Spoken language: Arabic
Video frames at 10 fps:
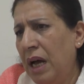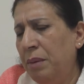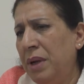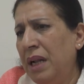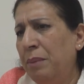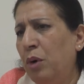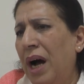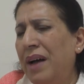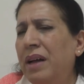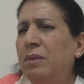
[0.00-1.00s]

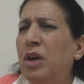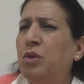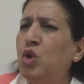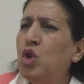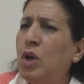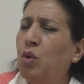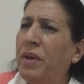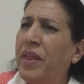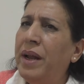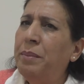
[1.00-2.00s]
بالمحاضره وقت بيجوا يسووا
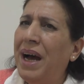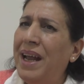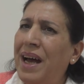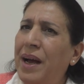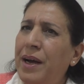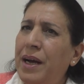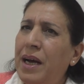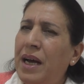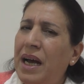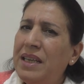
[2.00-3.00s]
مثلا معنا
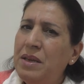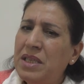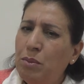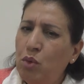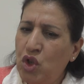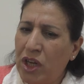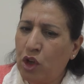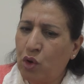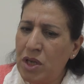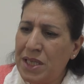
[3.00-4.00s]
آه، هذا يسموه
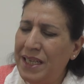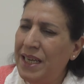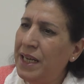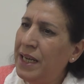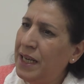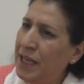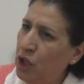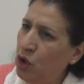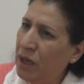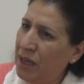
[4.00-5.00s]
جرد كل سنه
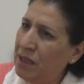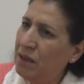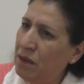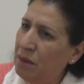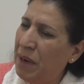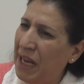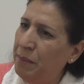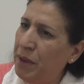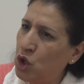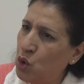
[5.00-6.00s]
انه ان
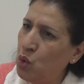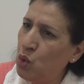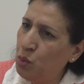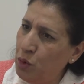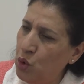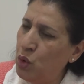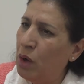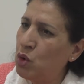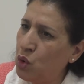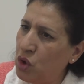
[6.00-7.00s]
المعلمه شو
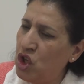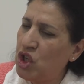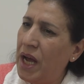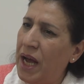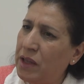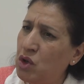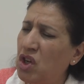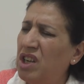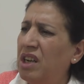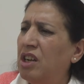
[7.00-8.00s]
ميولها وشو اتجاهاتها شو
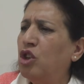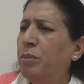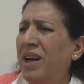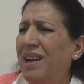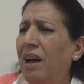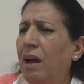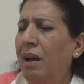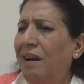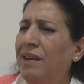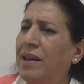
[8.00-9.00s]
كنا نكتب احنا
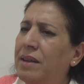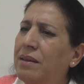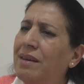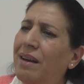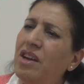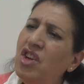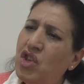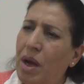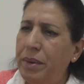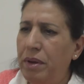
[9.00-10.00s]
حياديه
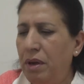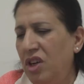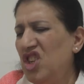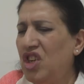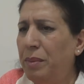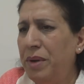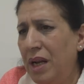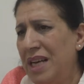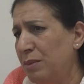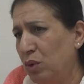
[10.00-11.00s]
ايجابيه ايجابيه
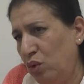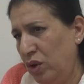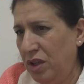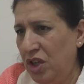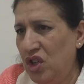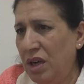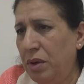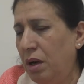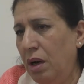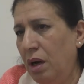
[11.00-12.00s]
لازم تكون يعني
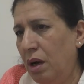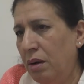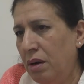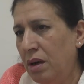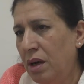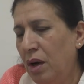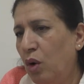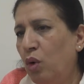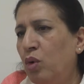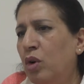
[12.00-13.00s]
ايجابيه احنا
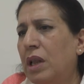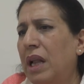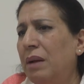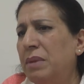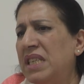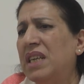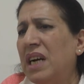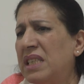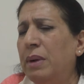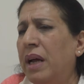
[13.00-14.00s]
ونطلع المسيره
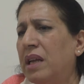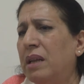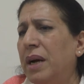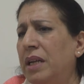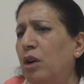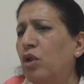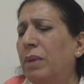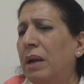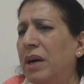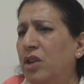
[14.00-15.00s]
غصب عنا طبعا ياخذوا
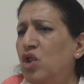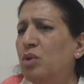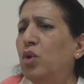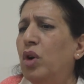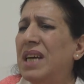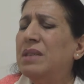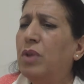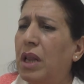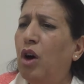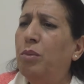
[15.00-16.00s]
المعلومات يجيبوهم لازم
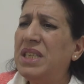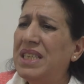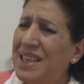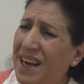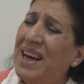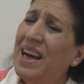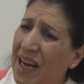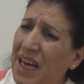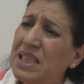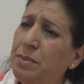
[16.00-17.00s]
تطلعوا مسيره
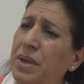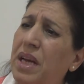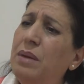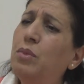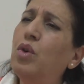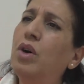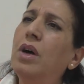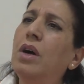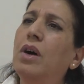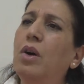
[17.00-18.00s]
غصب يعني مو
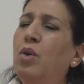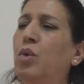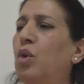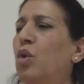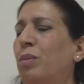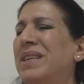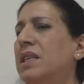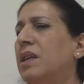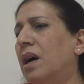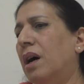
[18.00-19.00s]
ويقولوا
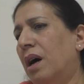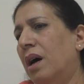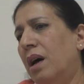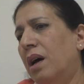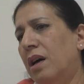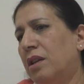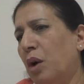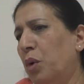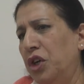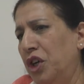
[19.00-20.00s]
مسيره
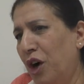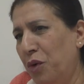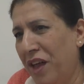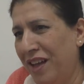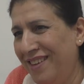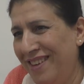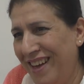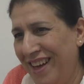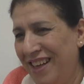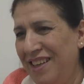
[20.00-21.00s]
طوعيه او
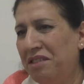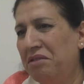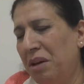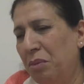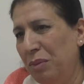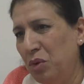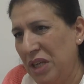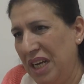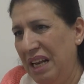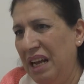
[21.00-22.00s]
ذاتيه يعني طبعا مو
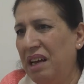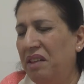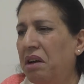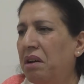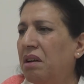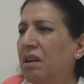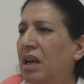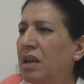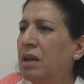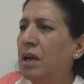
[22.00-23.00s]
صحيح الحكي هذا
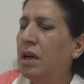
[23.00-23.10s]
كنا